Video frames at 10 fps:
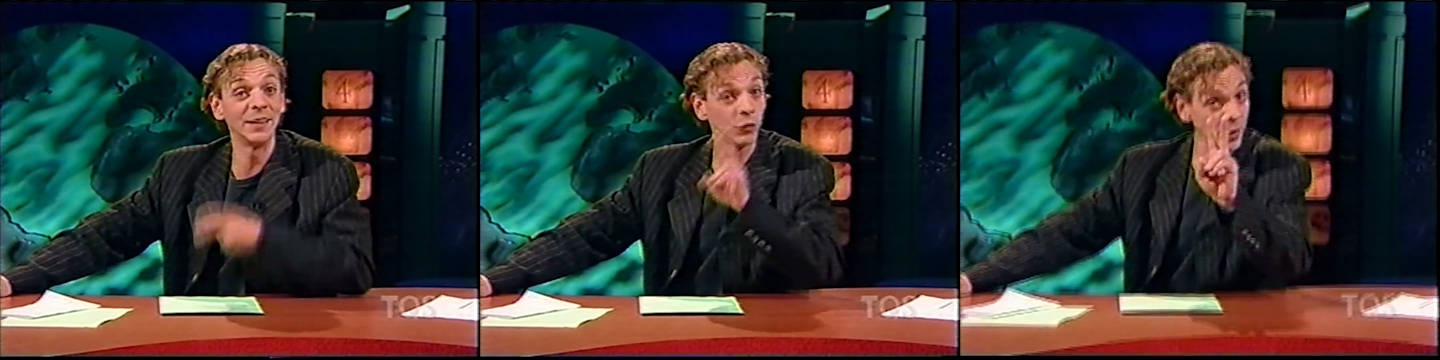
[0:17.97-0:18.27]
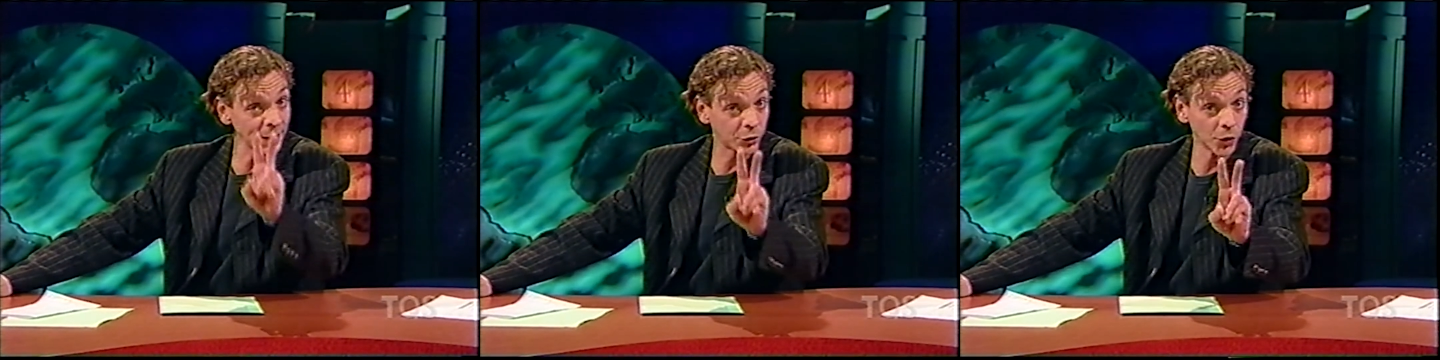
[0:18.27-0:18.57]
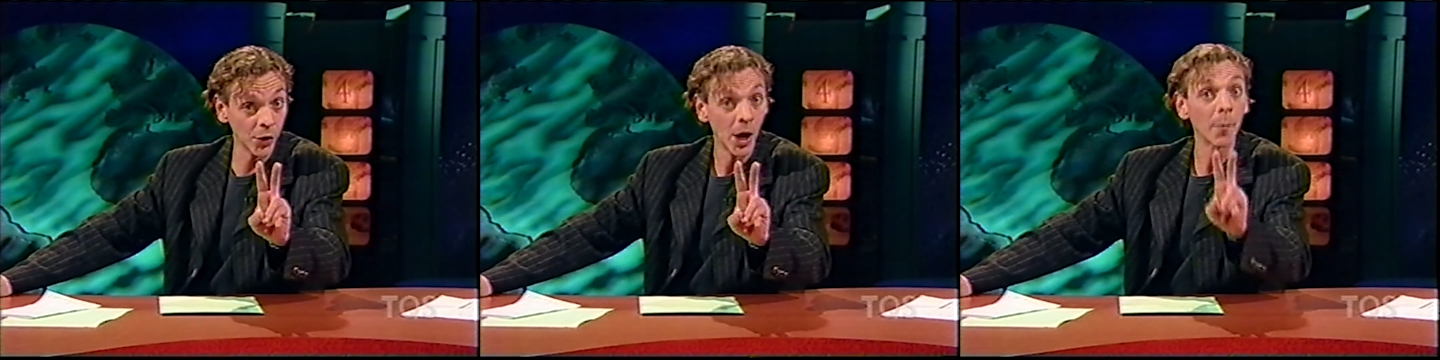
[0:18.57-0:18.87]
qui tous les
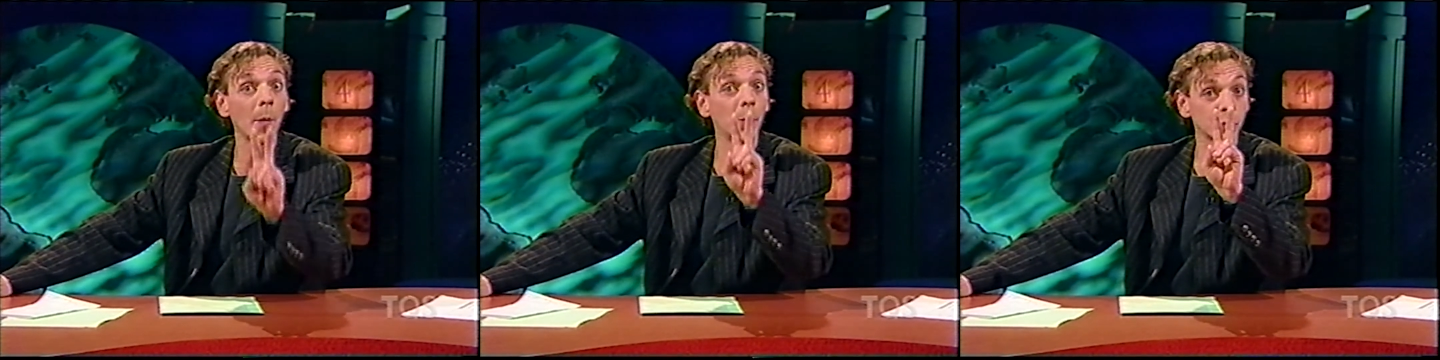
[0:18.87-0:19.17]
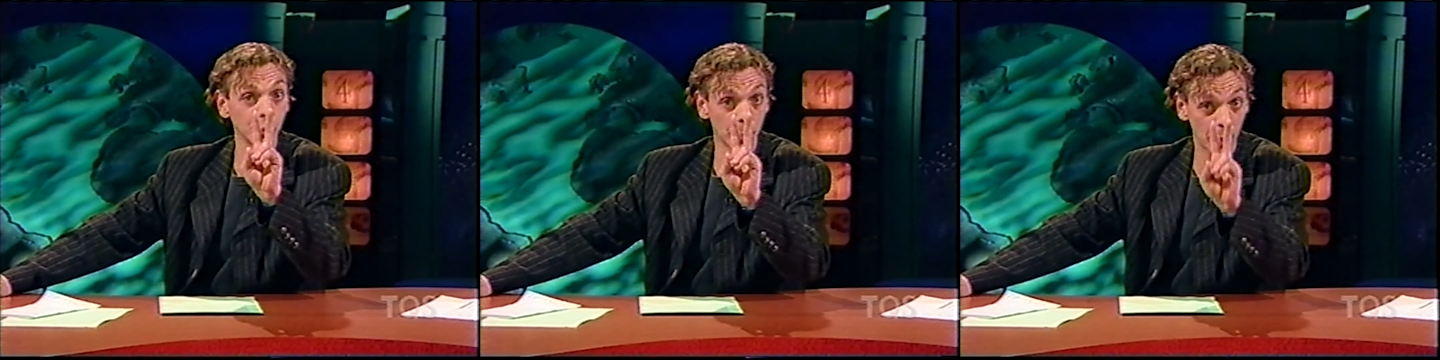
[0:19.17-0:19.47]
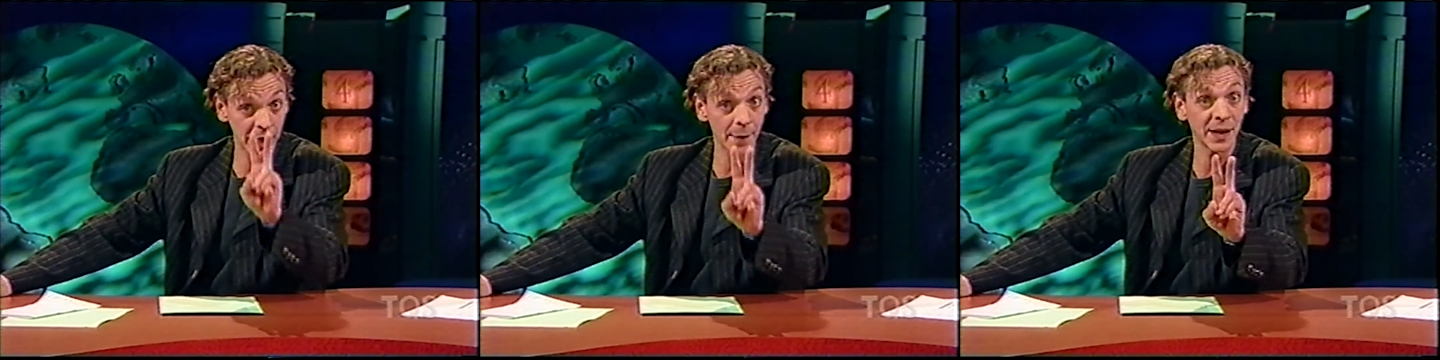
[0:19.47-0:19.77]
deux proposent une
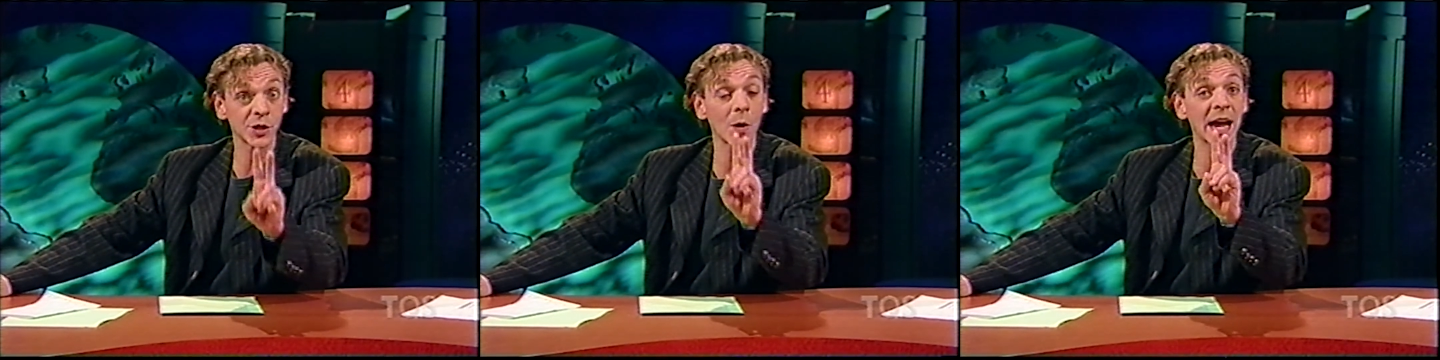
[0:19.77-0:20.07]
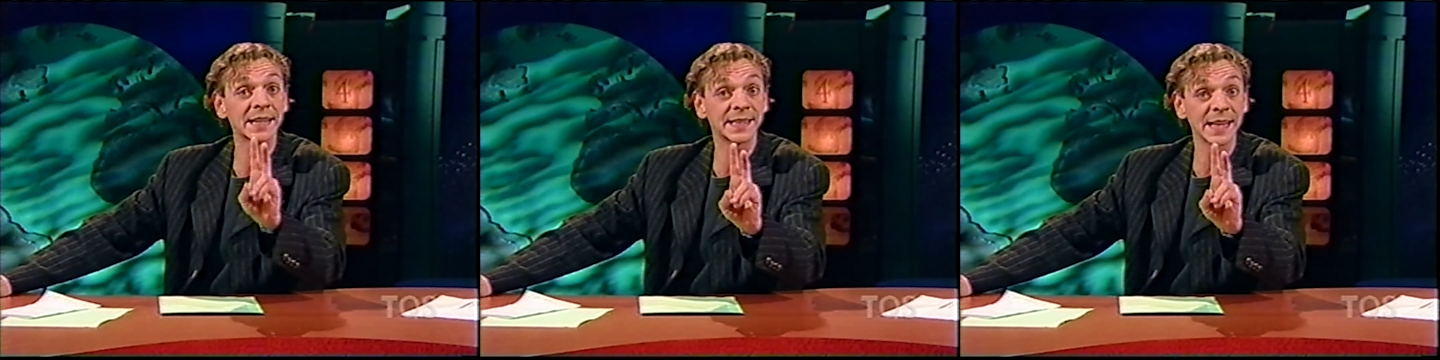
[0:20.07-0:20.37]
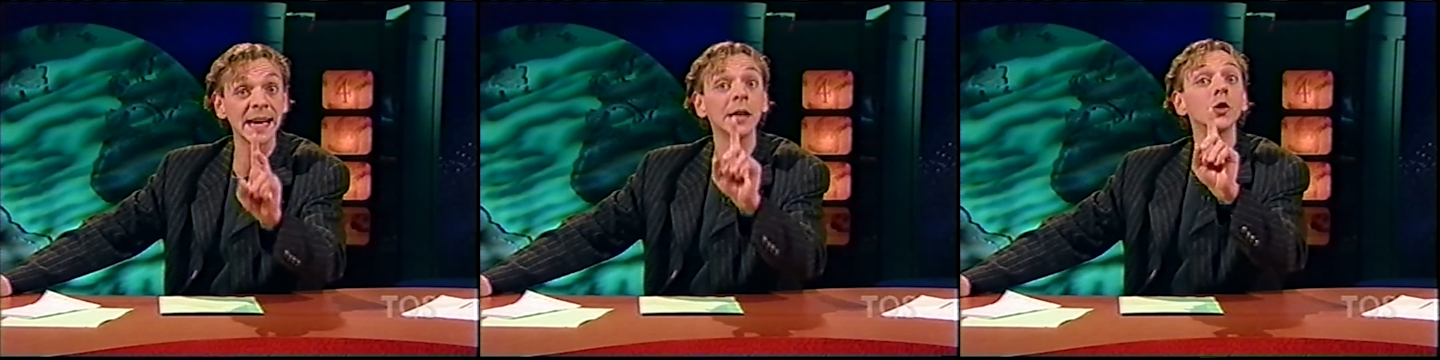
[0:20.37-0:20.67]
programmation
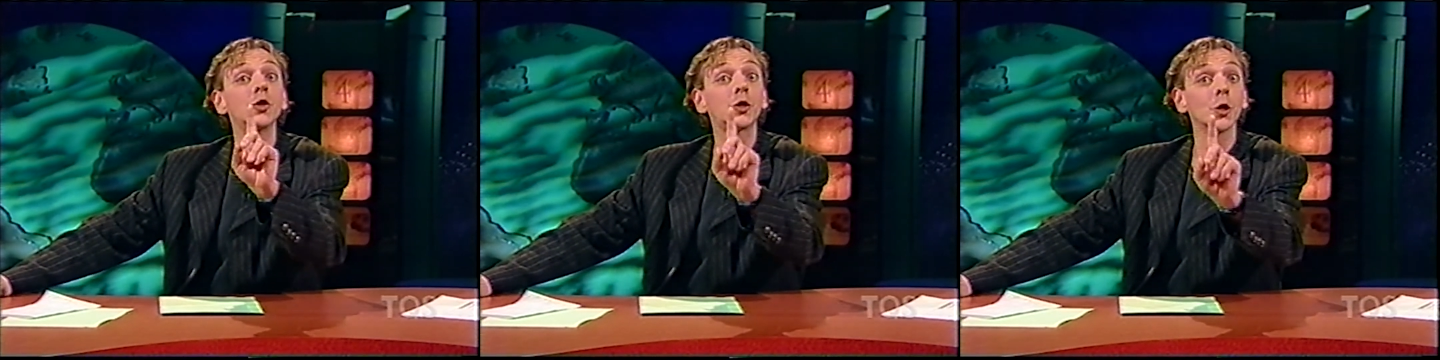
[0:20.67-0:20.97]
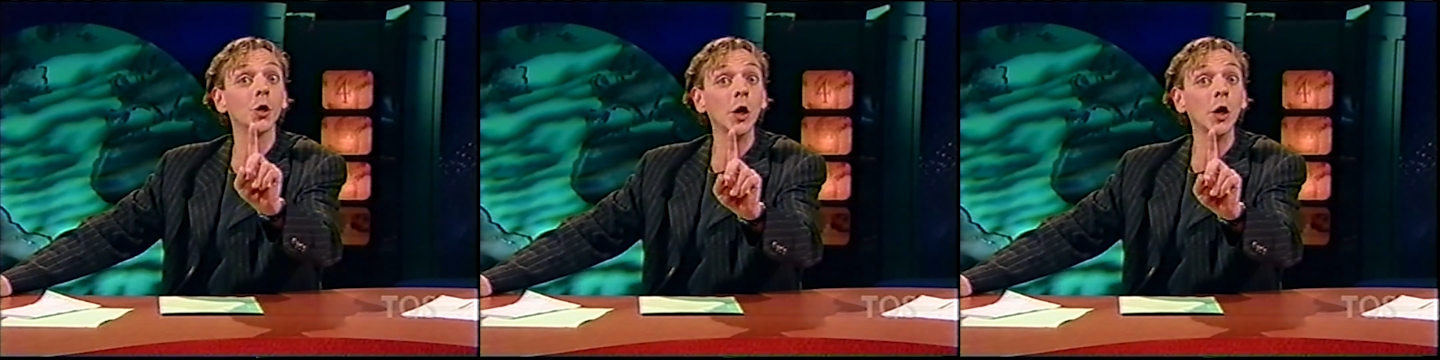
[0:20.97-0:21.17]
axée sur